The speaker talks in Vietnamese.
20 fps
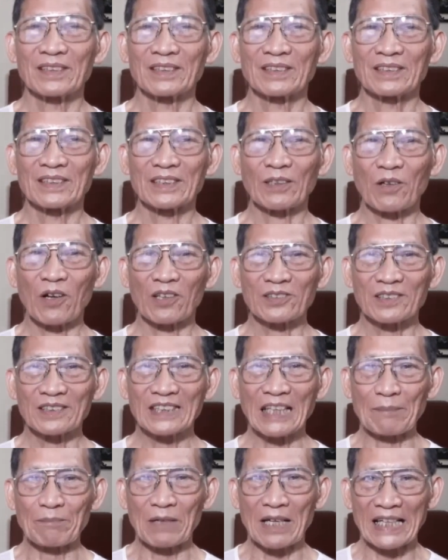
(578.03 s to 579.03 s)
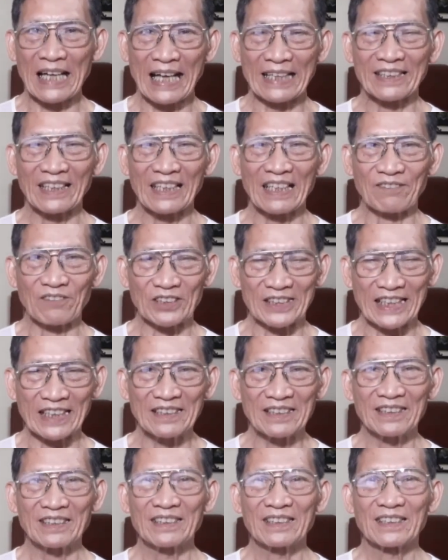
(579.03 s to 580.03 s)
sau đó tôi tập bài này tức là phải chân
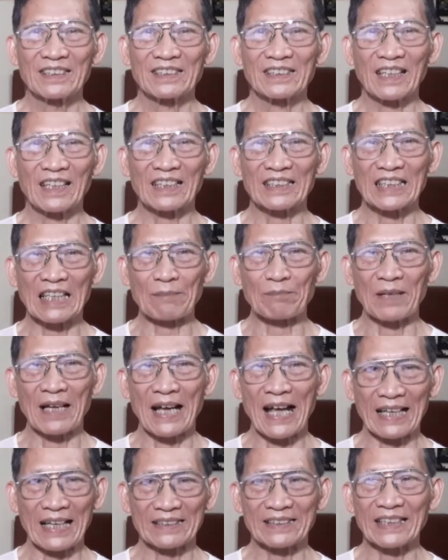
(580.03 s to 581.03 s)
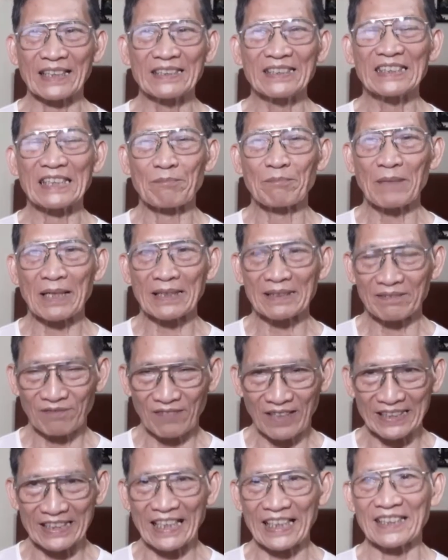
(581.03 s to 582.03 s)
tức là tập hạt tấn nhắm mắt và
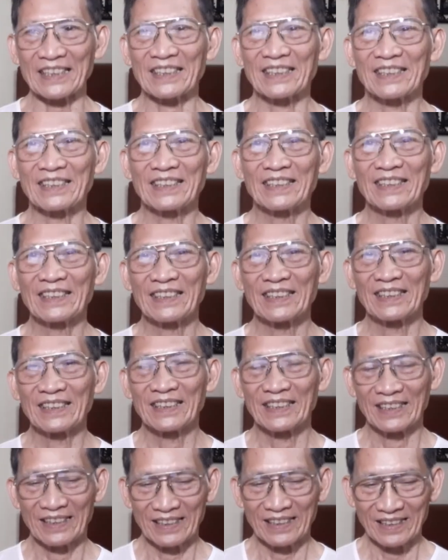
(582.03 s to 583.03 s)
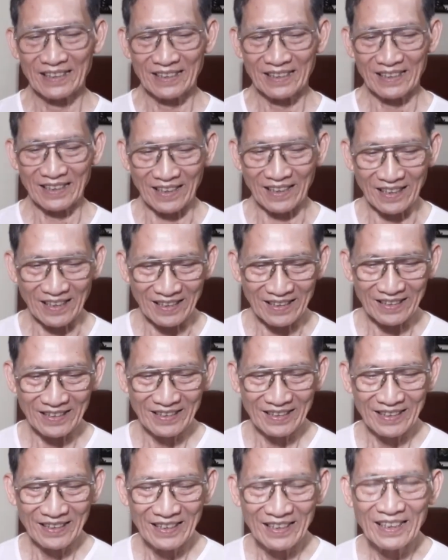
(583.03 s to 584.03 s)
nhảy đó
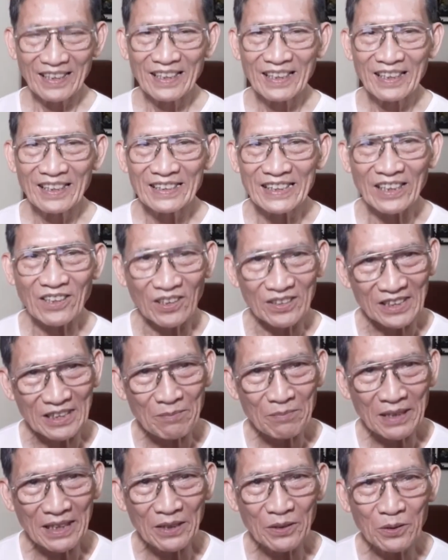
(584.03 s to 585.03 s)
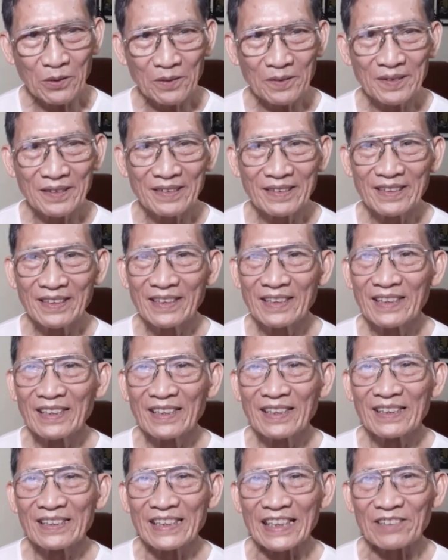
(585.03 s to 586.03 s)
thế còn châm cứu
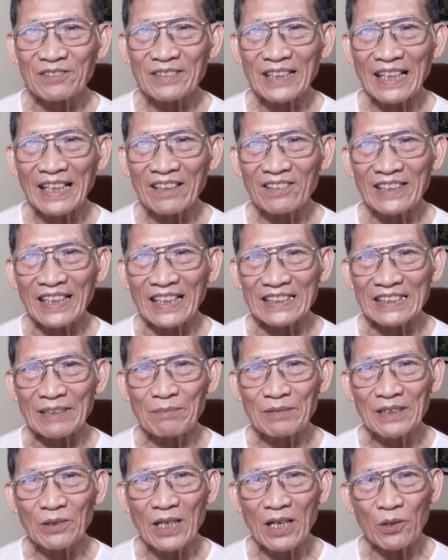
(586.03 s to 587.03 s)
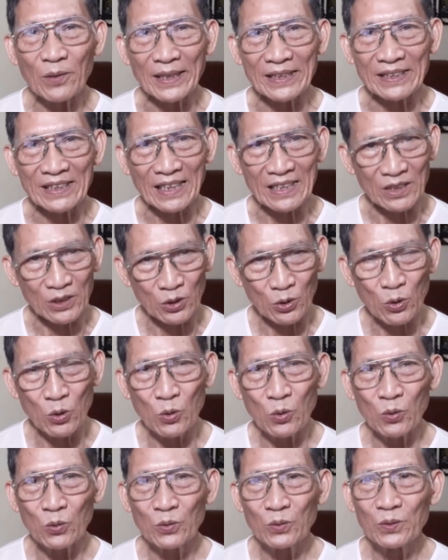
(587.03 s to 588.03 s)
thì chúng ta có thể châm cứu các huyệt thận du
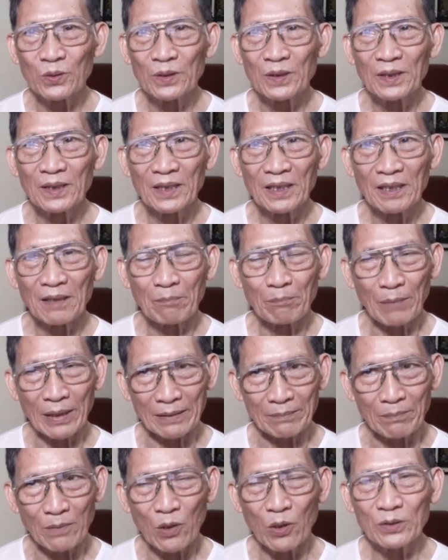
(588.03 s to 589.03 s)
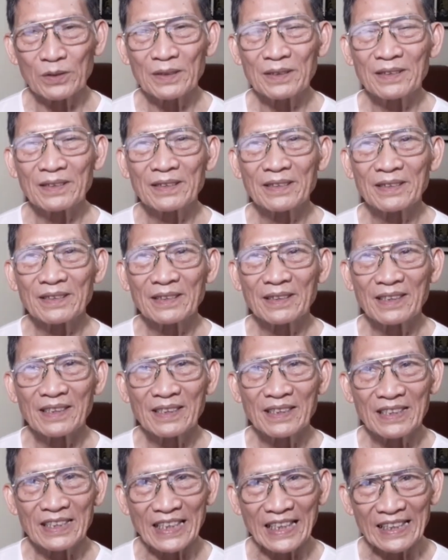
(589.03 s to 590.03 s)
mệnh môn
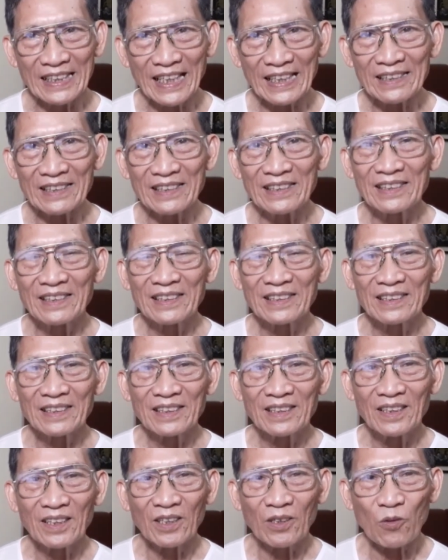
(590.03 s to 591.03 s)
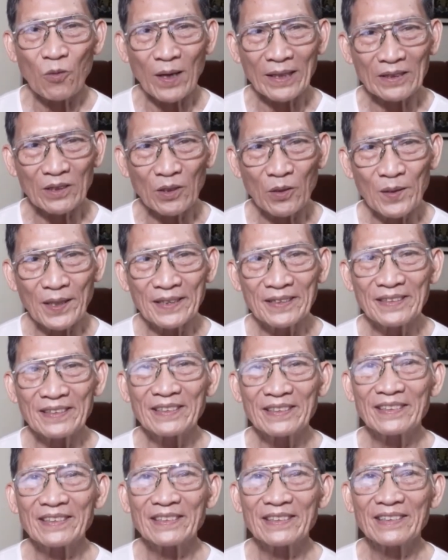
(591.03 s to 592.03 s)
trí thất quan nguyên
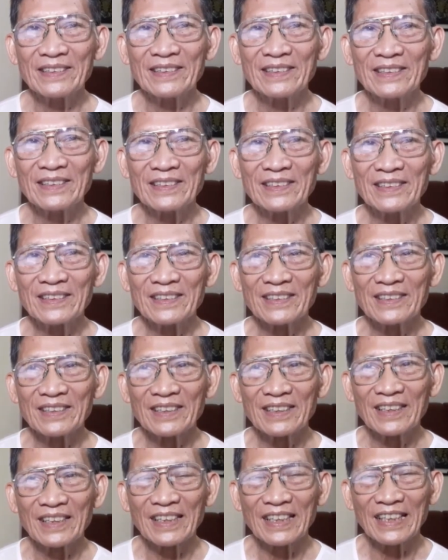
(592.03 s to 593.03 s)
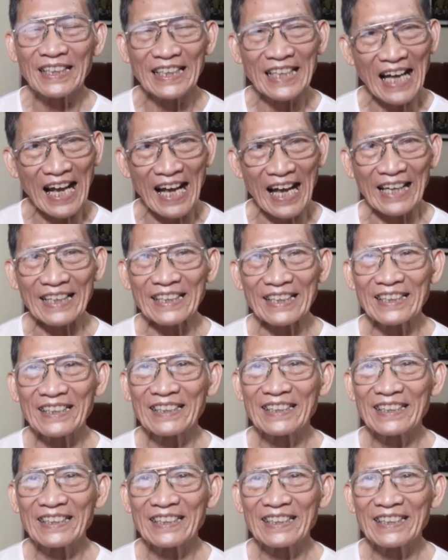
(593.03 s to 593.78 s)
khí hải